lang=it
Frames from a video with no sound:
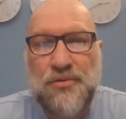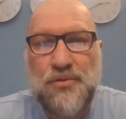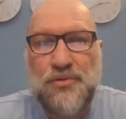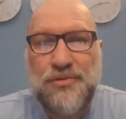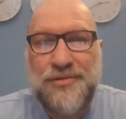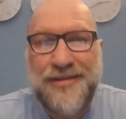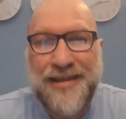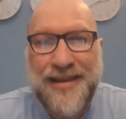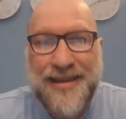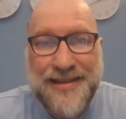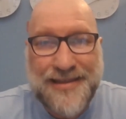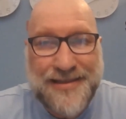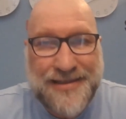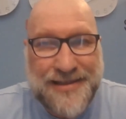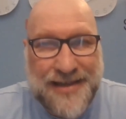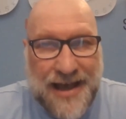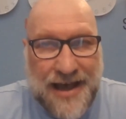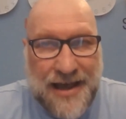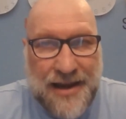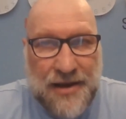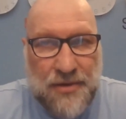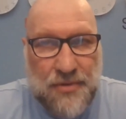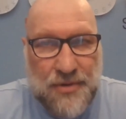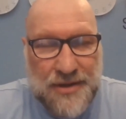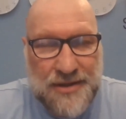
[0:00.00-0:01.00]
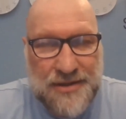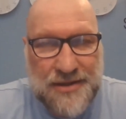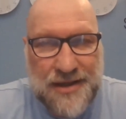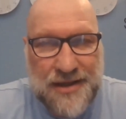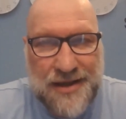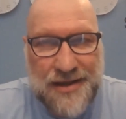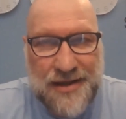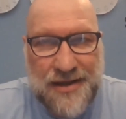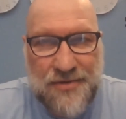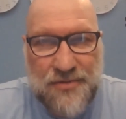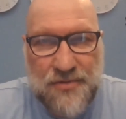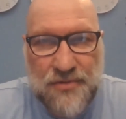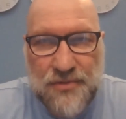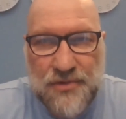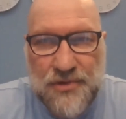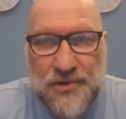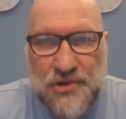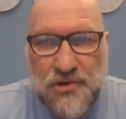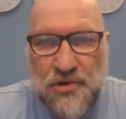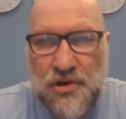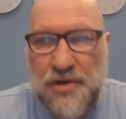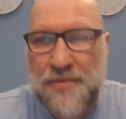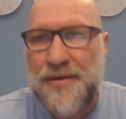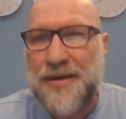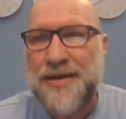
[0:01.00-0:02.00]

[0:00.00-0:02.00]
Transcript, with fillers: utilizzare questa unzione,